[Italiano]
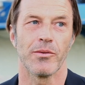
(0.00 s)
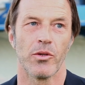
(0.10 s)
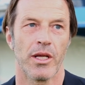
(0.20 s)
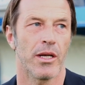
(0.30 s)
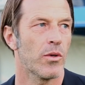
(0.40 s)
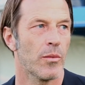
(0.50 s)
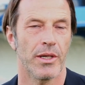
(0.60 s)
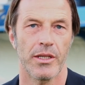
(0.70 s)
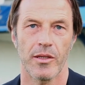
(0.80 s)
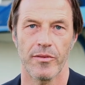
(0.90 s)
Non era una
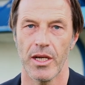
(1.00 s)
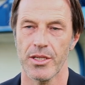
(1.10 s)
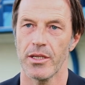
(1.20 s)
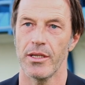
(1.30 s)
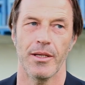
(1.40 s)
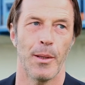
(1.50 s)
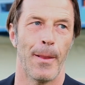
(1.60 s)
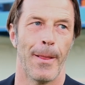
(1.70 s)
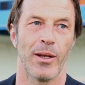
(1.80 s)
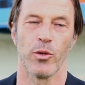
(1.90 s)
partita facile,
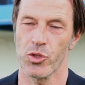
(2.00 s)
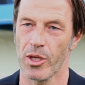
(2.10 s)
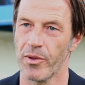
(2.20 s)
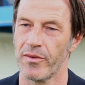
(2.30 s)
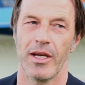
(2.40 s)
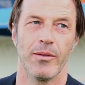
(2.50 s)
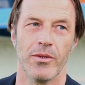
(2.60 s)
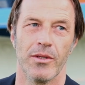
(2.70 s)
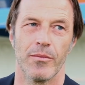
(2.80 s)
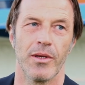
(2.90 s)
lo
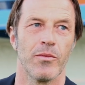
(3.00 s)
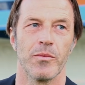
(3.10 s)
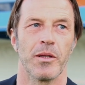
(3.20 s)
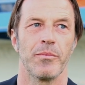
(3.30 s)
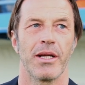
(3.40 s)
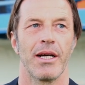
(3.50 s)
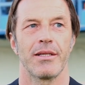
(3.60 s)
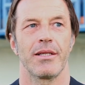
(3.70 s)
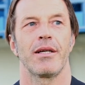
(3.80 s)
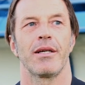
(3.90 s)
sapevamo, l'abbiamo
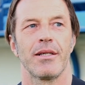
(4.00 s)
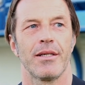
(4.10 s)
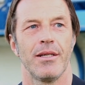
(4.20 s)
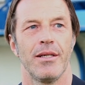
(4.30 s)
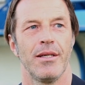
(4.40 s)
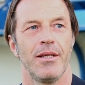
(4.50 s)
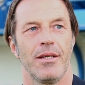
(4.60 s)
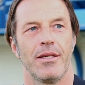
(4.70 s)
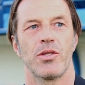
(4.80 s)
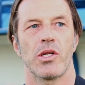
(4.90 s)
preparata
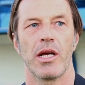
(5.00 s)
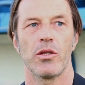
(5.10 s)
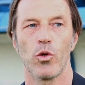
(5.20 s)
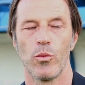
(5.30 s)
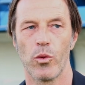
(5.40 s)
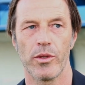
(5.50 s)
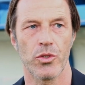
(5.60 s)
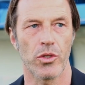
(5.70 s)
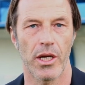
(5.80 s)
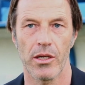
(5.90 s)
cercando comunque di
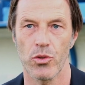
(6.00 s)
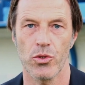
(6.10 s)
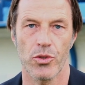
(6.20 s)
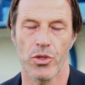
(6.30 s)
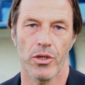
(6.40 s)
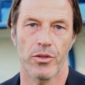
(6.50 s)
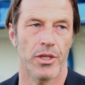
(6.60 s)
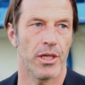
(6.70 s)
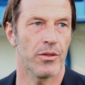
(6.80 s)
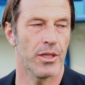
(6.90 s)
giocare il nostro gioco,
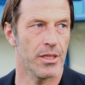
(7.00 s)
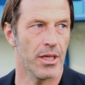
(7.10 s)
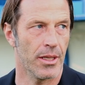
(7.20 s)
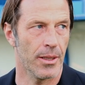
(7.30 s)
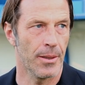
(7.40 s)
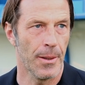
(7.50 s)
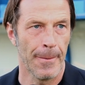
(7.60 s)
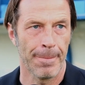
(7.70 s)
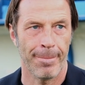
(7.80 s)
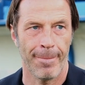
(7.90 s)
cercando di essere
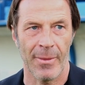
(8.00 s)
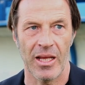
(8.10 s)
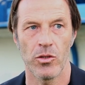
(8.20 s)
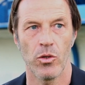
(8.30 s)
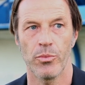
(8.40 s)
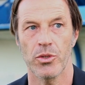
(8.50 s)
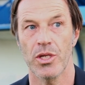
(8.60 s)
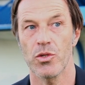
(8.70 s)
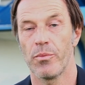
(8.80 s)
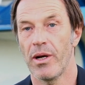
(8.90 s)
in non
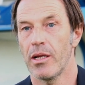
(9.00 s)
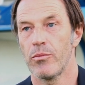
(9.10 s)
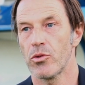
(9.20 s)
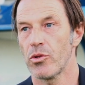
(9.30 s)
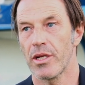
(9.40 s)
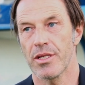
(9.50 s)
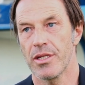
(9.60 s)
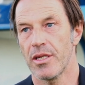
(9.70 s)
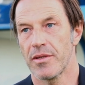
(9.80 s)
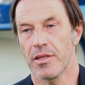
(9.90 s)
possesso palla molto
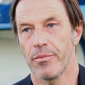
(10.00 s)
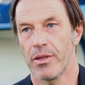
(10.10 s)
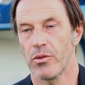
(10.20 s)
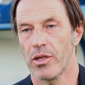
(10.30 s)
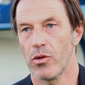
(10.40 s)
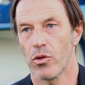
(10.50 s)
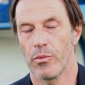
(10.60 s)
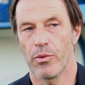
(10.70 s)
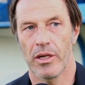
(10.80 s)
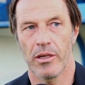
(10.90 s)
aggressivi, sapendo che loro
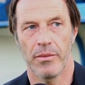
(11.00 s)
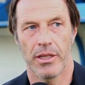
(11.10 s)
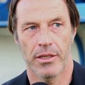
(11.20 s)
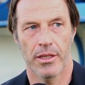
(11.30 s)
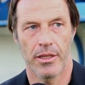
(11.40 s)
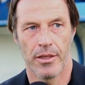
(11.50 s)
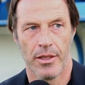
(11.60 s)
probabilmente